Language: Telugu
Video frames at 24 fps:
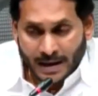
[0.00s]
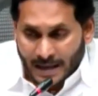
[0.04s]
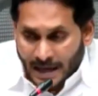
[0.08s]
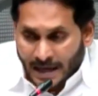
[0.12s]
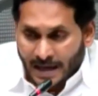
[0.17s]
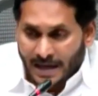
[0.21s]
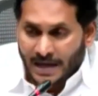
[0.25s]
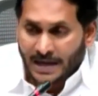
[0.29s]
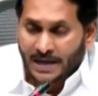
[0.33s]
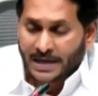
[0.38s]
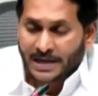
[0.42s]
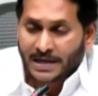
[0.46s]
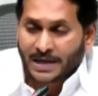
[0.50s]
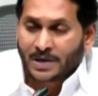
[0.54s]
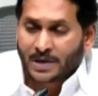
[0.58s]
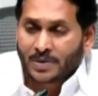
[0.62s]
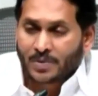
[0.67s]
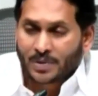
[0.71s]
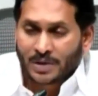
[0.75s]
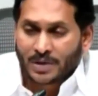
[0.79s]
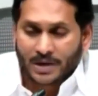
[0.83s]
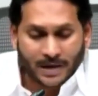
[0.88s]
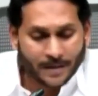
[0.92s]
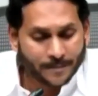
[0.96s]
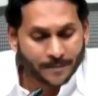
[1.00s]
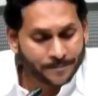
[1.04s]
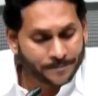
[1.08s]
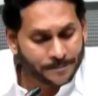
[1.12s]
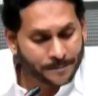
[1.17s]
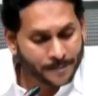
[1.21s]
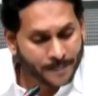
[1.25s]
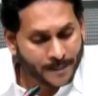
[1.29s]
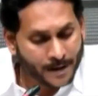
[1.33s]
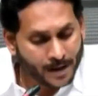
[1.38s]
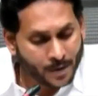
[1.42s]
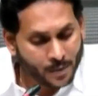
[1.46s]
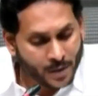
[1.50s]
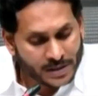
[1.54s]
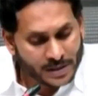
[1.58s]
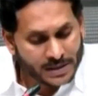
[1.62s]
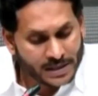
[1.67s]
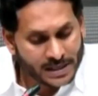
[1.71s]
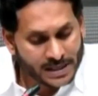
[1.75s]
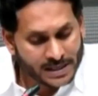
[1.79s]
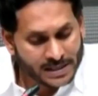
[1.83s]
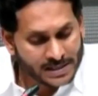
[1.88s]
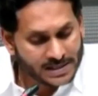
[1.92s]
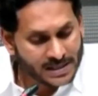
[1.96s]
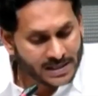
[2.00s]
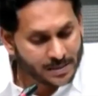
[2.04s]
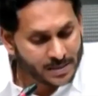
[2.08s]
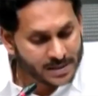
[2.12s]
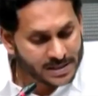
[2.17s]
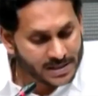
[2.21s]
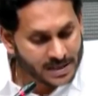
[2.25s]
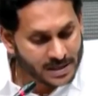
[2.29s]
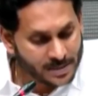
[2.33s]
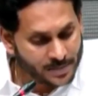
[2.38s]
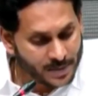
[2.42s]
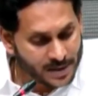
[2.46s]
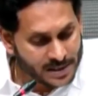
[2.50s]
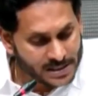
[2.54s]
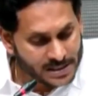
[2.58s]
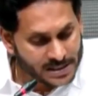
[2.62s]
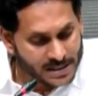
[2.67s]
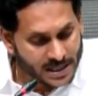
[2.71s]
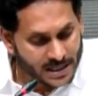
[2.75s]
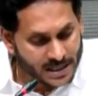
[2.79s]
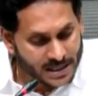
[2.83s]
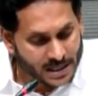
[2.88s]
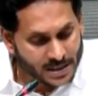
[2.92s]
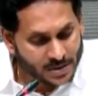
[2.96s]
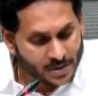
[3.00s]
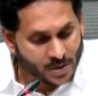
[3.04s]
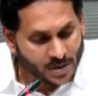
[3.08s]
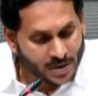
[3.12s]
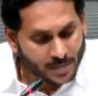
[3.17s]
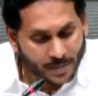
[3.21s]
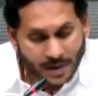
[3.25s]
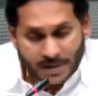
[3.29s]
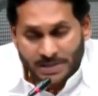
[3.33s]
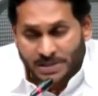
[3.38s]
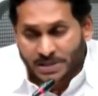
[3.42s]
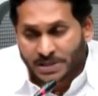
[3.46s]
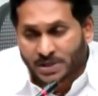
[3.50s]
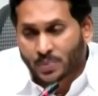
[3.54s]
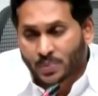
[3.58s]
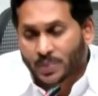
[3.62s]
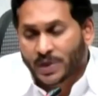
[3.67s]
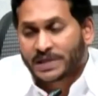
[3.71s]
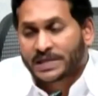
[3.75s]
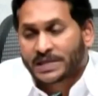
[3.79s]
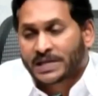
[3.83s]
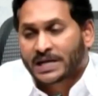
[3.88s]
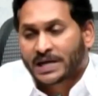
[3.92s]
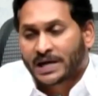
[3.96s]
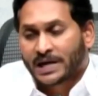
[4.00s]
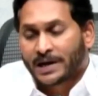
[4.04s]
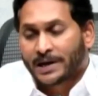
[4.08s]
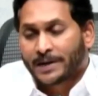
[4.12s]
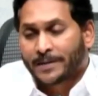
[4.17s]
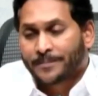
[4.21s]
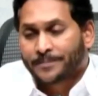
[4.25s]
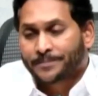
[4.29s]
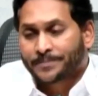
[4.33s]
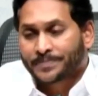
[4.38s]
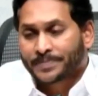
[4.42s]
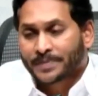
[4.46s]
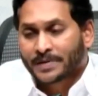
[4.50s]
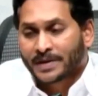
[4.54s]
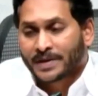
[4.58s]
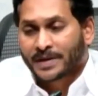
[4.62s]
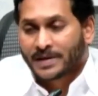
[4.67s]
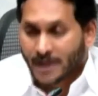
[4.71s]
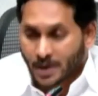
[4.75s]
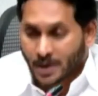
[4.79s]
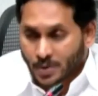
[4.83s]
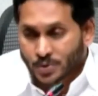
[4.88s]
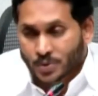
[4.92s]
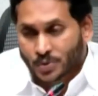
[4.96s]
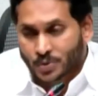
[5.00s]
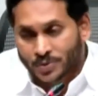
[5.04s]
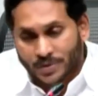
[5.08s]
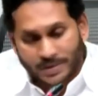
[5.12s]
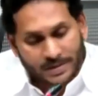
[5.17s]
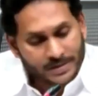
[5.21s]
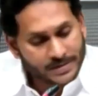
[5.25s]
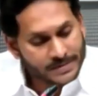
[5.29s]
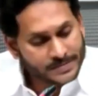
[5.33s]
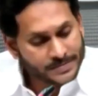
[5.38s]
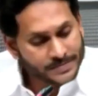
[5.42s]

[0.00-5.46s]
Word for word: ఎక్కడైనా కూడా వ్యక్తిగత సమస్యల పరిష్కారానికి ఒక మంచి వేదిక ఇది అవుతుంది